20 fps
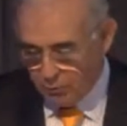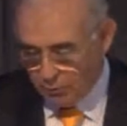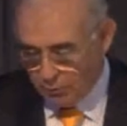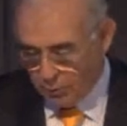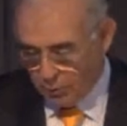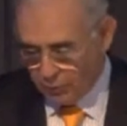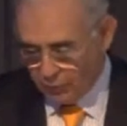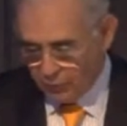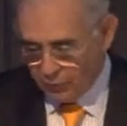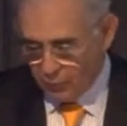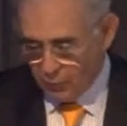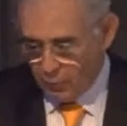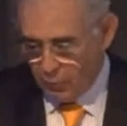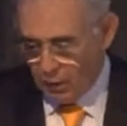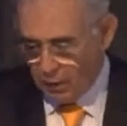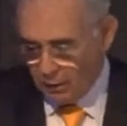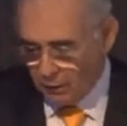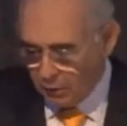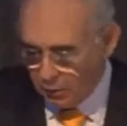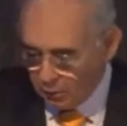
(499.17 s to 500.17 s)
próximo
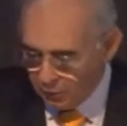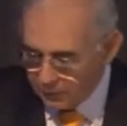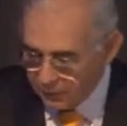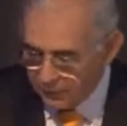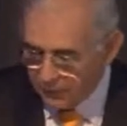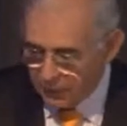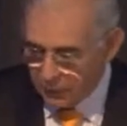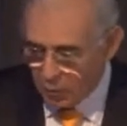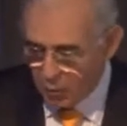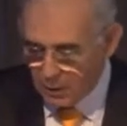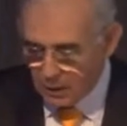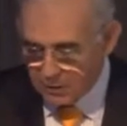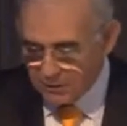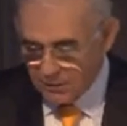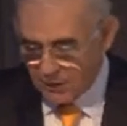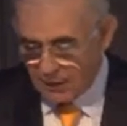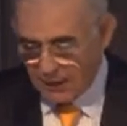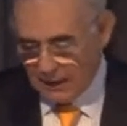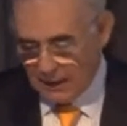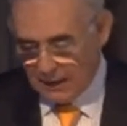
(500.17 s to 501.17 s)
alrededor de
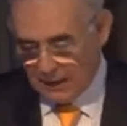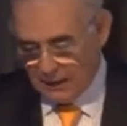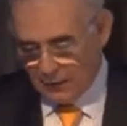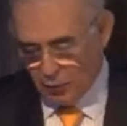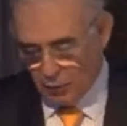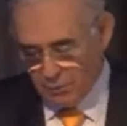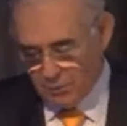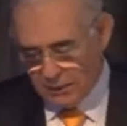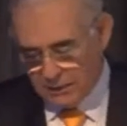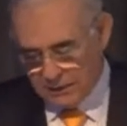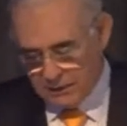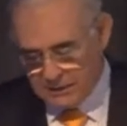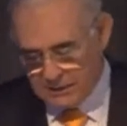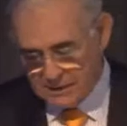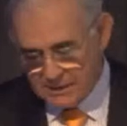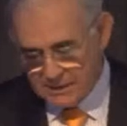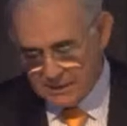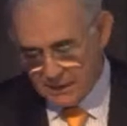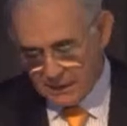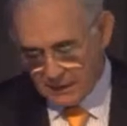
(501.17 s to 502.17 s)
6,3%, el
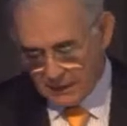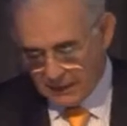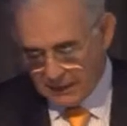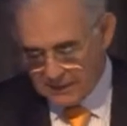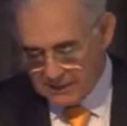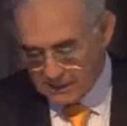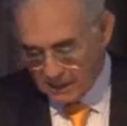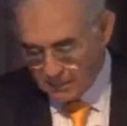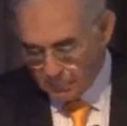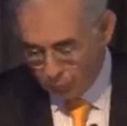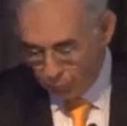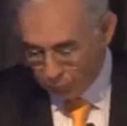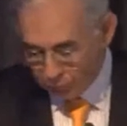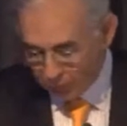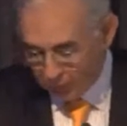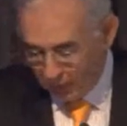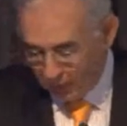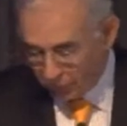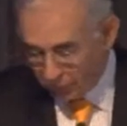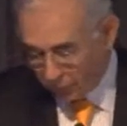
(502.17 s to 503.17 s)
2017
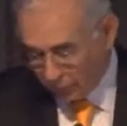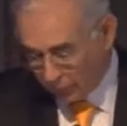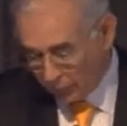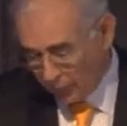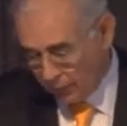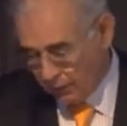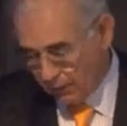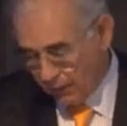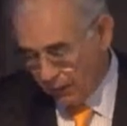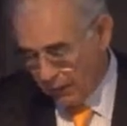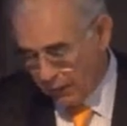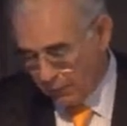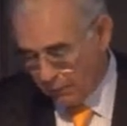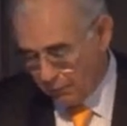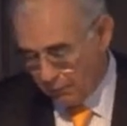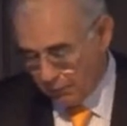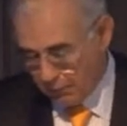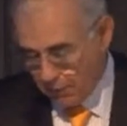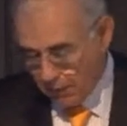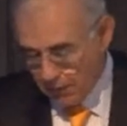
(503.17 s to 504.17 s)
6%. Es decir,
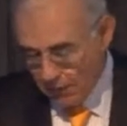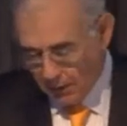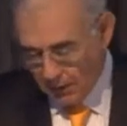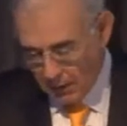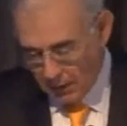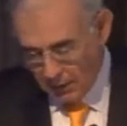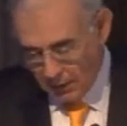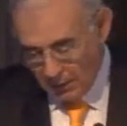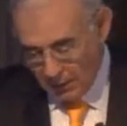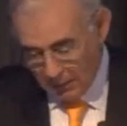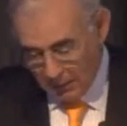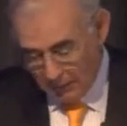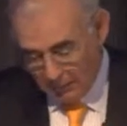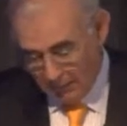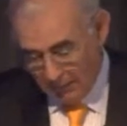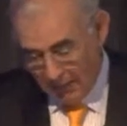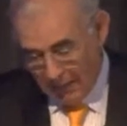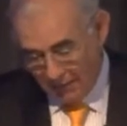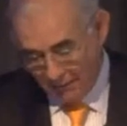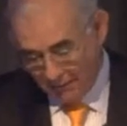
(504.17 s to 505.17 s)

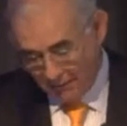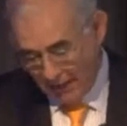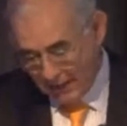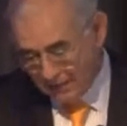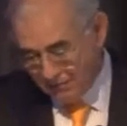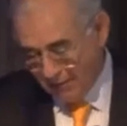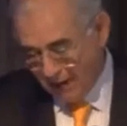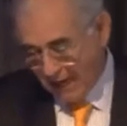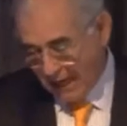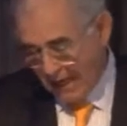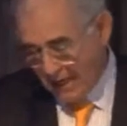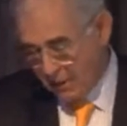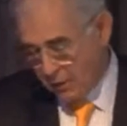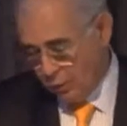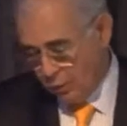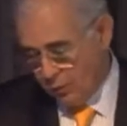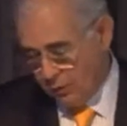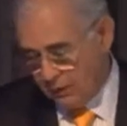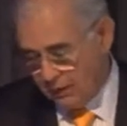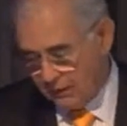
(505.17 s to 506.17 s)
va, va a ir
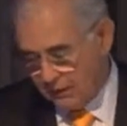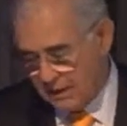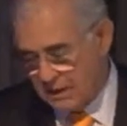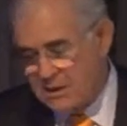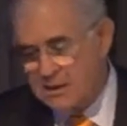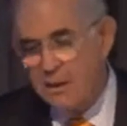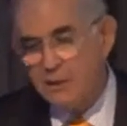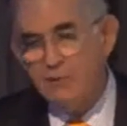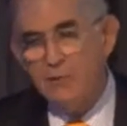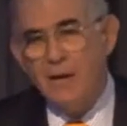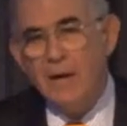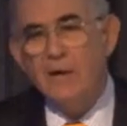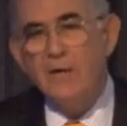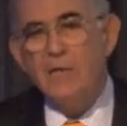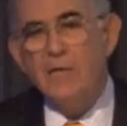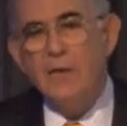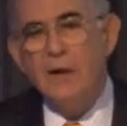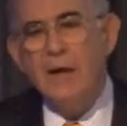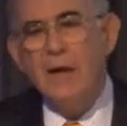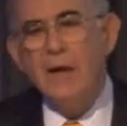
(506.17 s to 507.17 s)
bajando y estas cifras
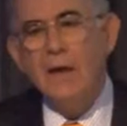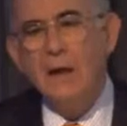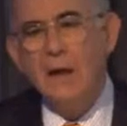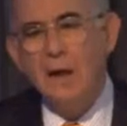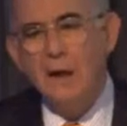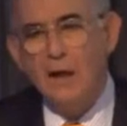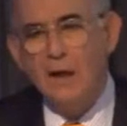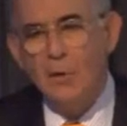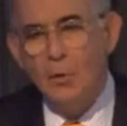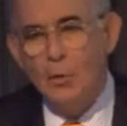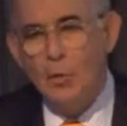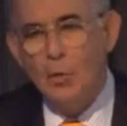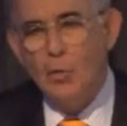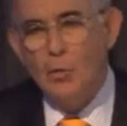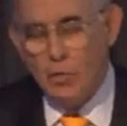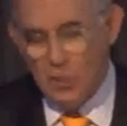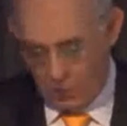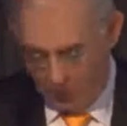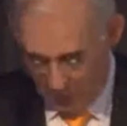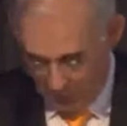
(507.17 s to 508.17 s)
si es que es un